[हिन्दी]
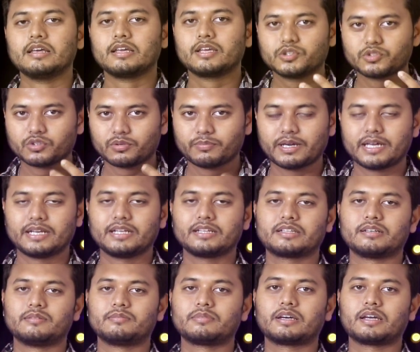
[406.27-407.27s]
कि जो
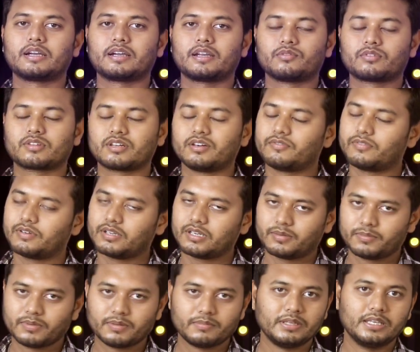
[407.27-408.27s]
मेहनत हम कर रहे हैं उसका फल
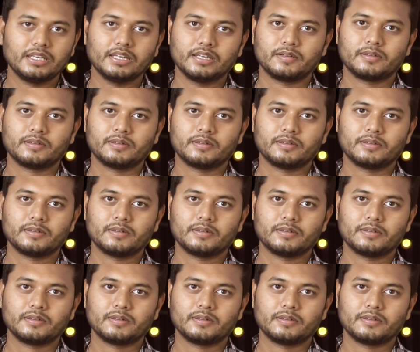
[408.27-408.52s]
हमें मिले